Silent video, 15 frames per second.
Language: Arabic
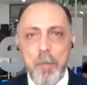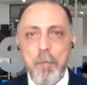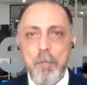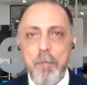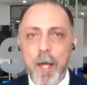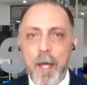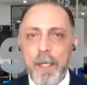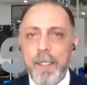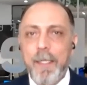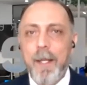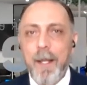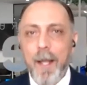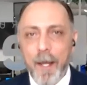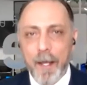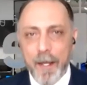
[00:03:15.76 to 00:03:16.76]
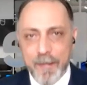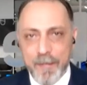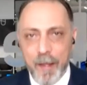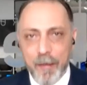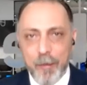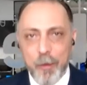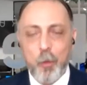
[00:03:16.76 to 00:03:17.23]
مما
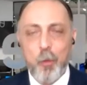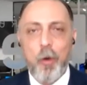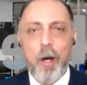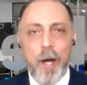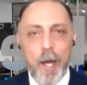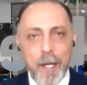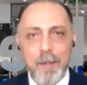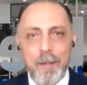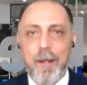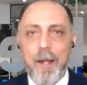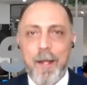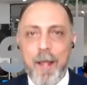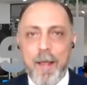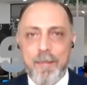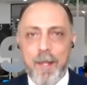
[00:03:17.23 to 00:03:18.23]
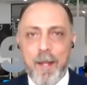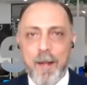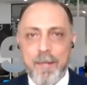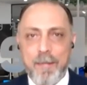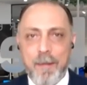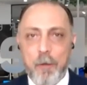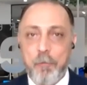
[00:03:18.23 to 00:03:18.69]
ينعكس تاثيرها ايضا على
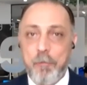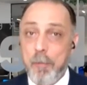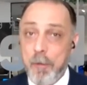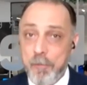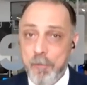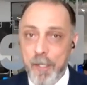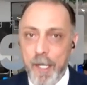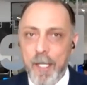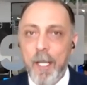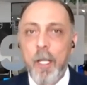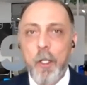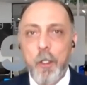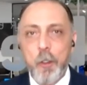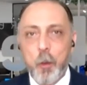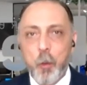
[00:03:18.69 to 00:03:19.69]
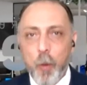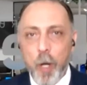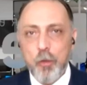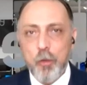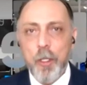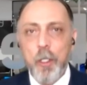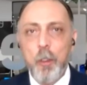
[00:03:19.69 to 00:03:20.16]
اسعار الصرف فبالفعل
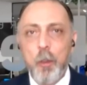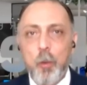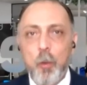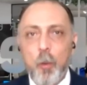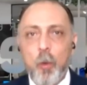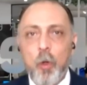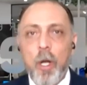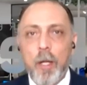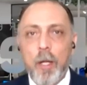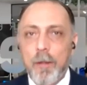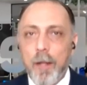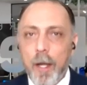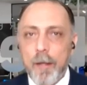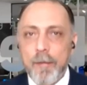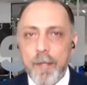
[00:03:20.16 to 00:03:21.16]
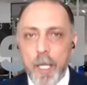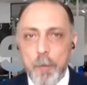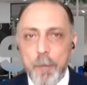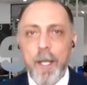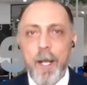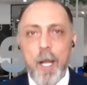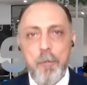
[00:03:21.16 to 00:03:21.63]
يواجه اليورو ضغط
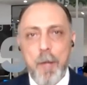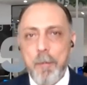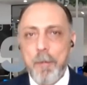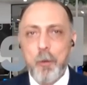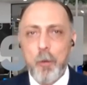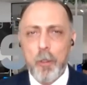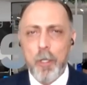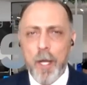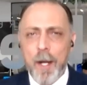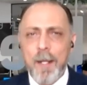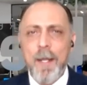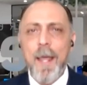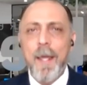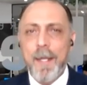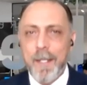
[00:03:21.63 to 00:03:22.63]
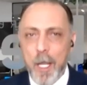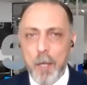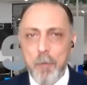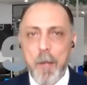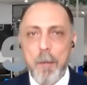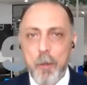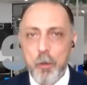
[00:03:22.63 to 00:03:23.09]
كبير امام الدولار لكن
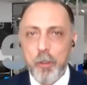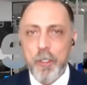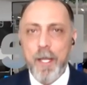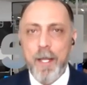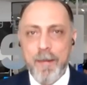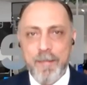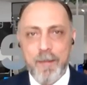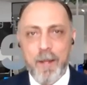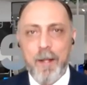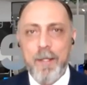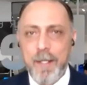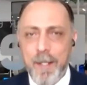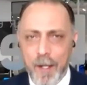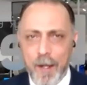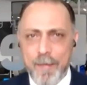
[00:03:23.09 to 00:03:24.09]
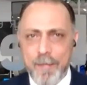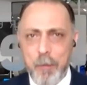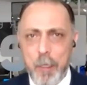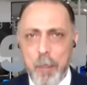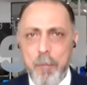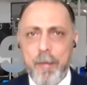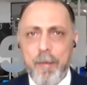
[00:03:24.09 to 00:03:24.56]
امام الجنيه الاسترليني على
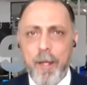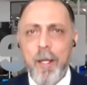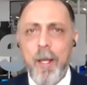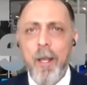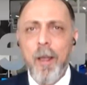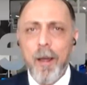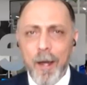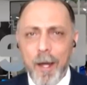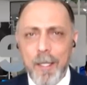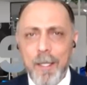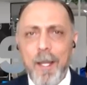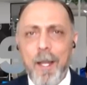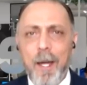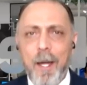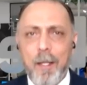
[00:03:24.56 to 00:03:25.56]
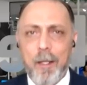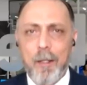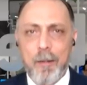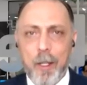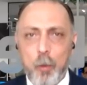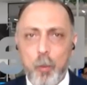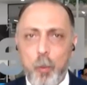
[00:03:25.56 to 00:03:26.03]
سبيل المثال قل هذا
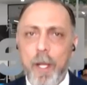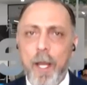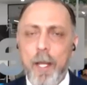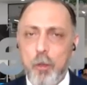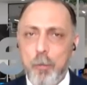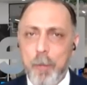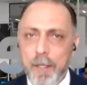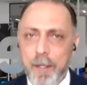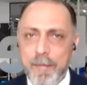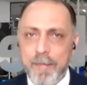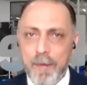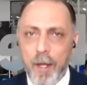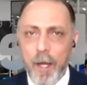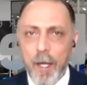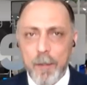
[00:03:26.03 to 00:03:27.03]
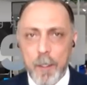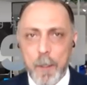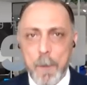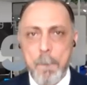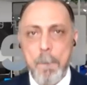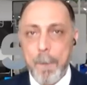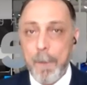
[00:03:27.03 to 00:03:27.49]
الضغط ولا يجب ان ننسى
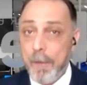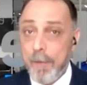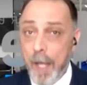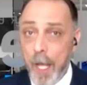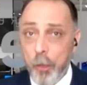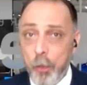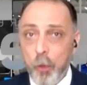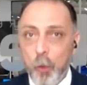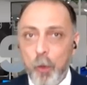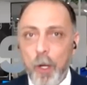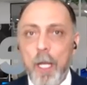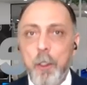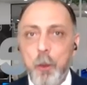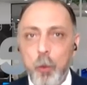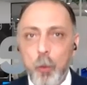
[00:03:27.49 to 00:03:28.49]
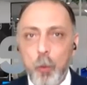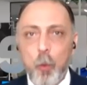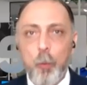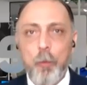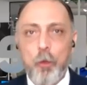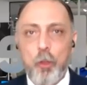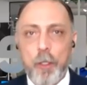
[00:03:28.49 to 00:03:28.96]
ايضا تاثر
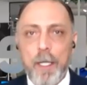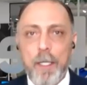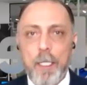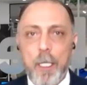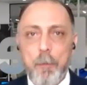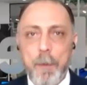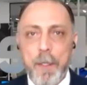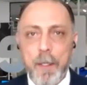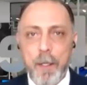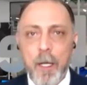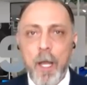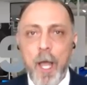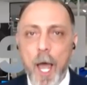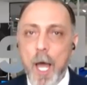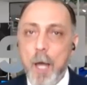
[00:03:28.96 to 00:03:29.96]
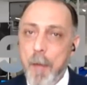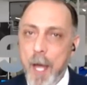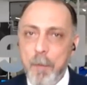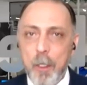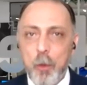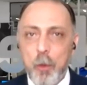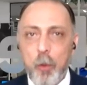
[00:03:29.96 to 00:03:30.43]
اليورو بشكل كبير
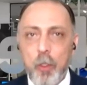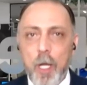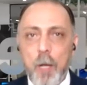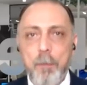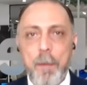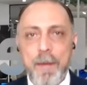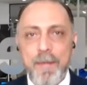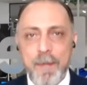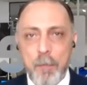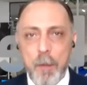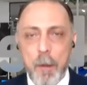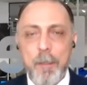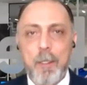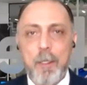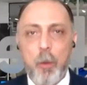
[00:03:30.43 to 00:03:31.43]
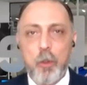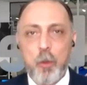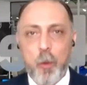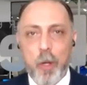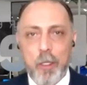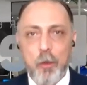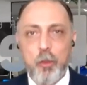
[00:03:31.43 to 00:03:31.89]
امام الدولار بسبب
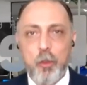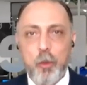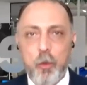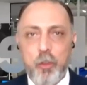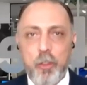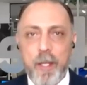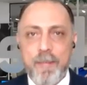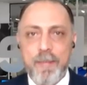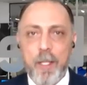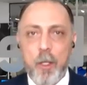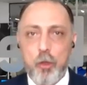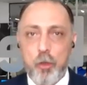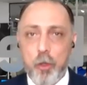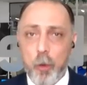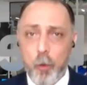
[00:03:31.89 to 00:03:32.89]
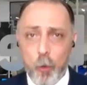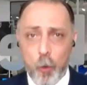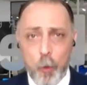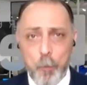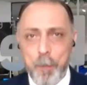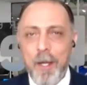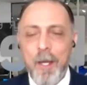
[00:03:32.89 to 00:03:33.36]
التوترات الجيوسياسيه شرق
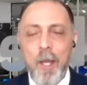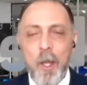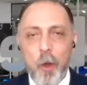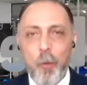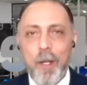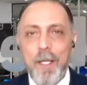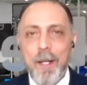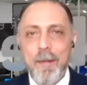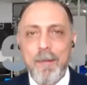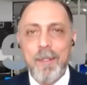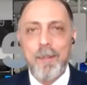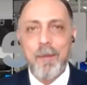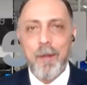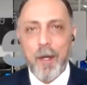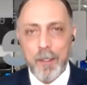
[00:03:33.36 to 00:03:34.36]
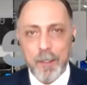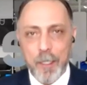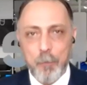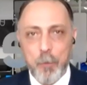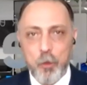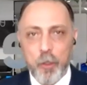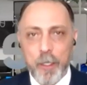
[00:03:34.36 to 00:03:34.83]
اوروبا نعم. والتي
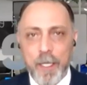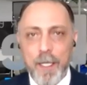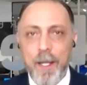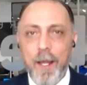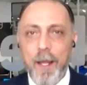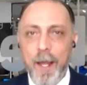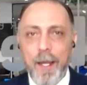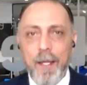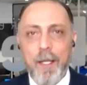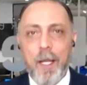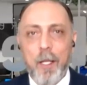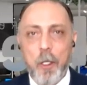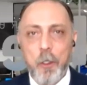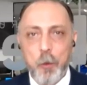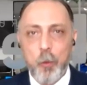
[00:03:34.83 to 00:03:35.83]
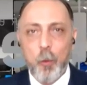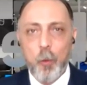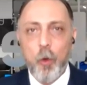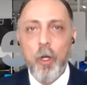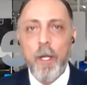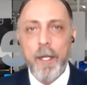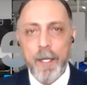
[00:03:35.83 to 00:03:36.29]
ضغطت بشكل هائل على
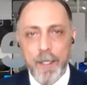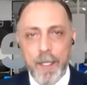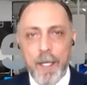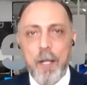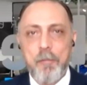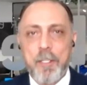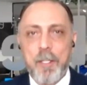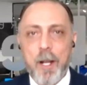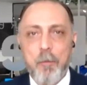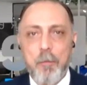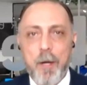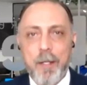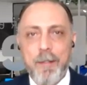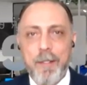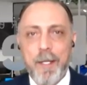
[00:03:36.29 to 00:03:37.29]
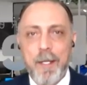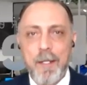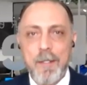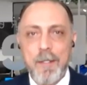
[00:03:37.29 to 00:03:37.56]
اليورو خلال الفتره الماضيه.